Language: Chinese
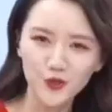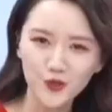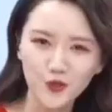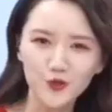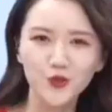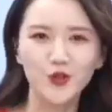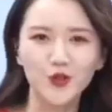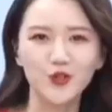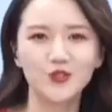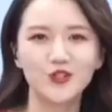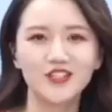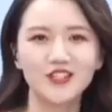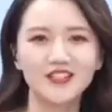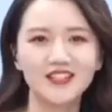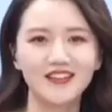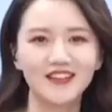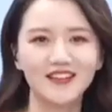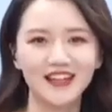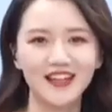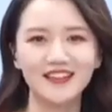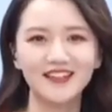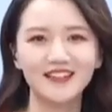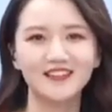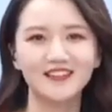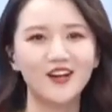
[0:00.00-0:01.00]
果说想
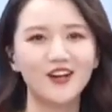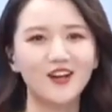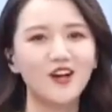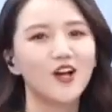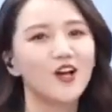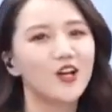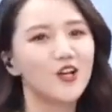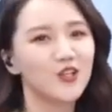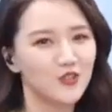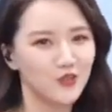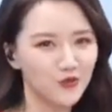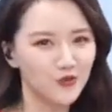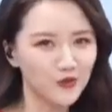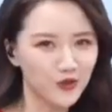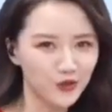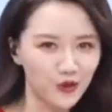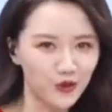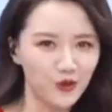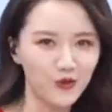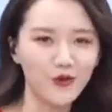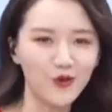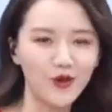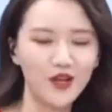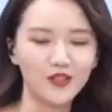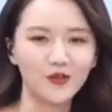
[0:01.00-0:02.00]
get 到松韵
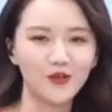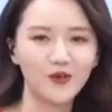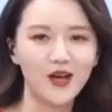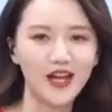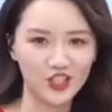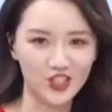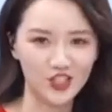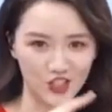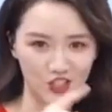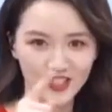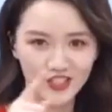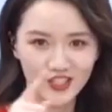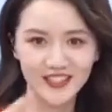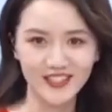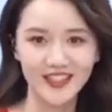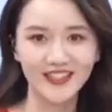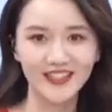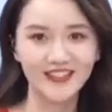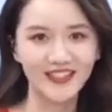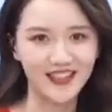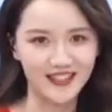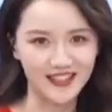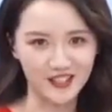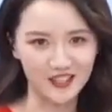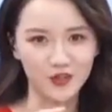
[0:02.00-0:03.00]
同款的话，直接
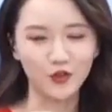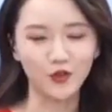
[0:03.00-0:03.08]
点击我